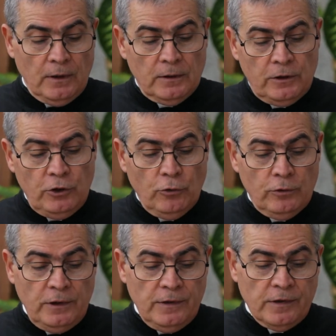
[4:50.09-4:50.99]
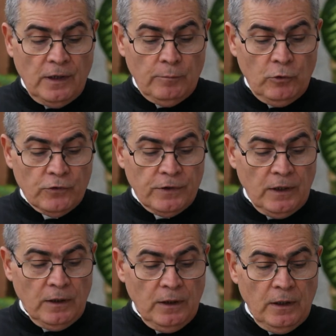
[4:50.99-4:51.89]
Dio disse a
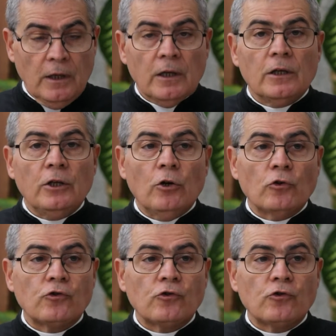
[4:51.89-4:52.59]
Mosè, io